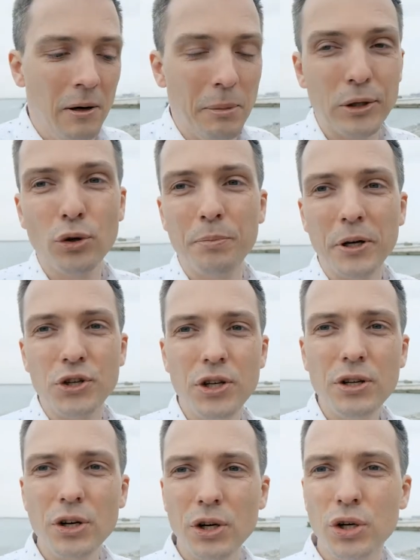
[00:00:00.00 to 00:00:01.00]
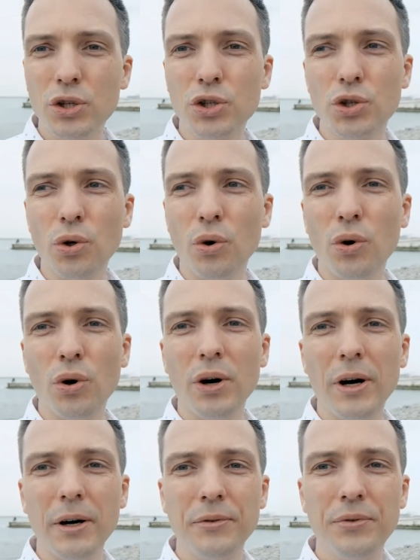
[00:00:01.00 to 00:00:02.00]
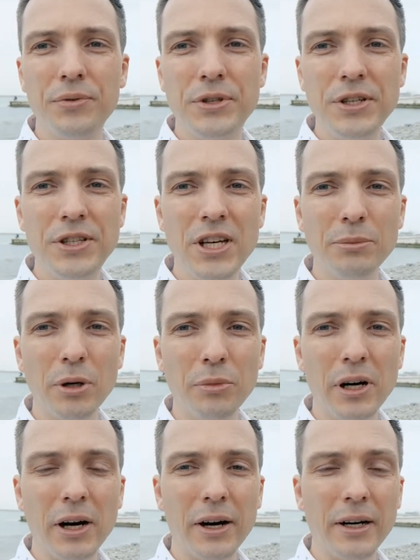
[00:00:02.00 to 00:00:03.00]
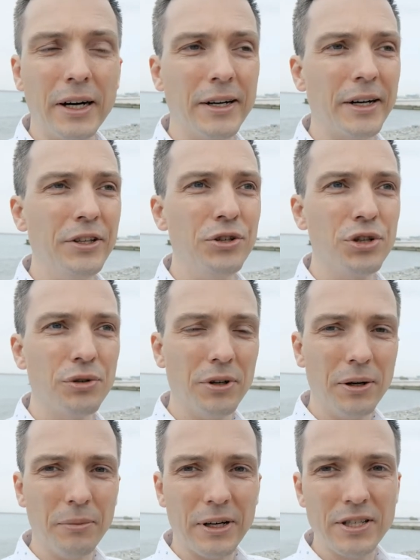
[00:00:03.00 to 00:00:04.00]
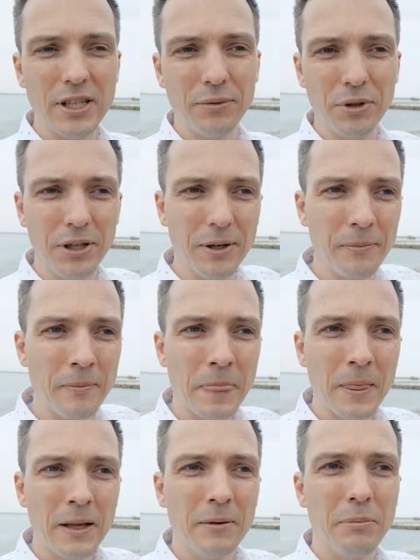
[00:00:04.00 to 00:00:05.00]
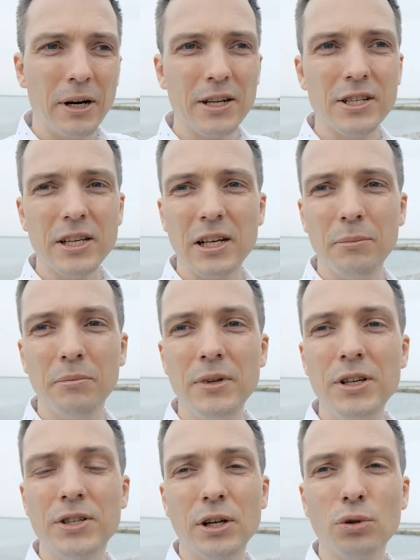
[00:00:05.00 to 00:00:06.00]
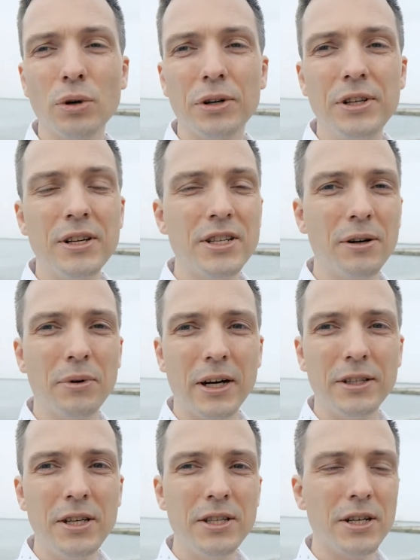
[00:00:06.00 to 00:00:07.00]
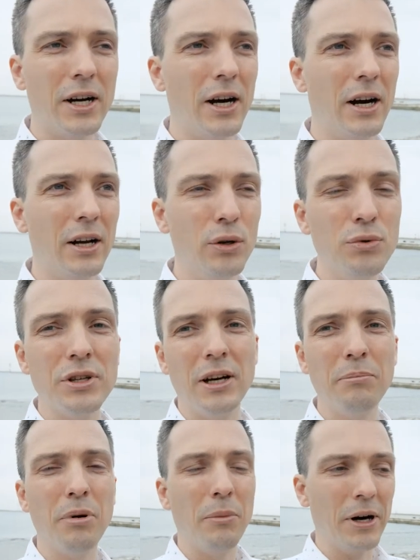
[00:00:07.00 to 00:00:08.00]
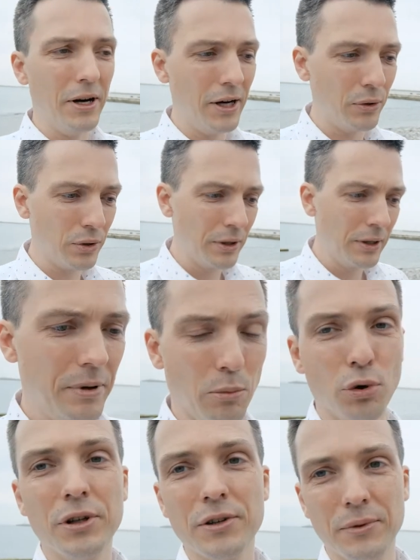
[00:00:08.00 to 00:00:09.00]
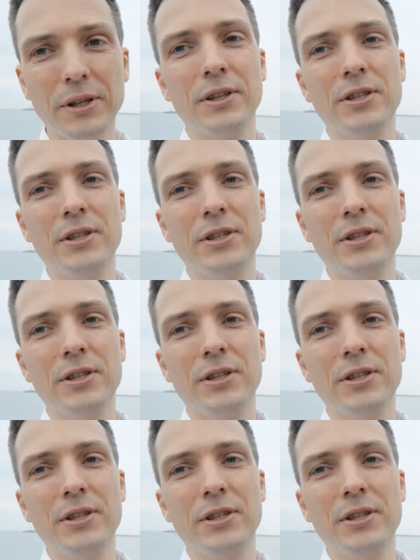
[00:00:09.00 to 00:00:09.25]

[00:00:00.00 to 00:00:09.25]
по той причине, что системой мы а, ограничиваем основные показатели, из которых нельзя выходить, а люди нам помогают работать в этой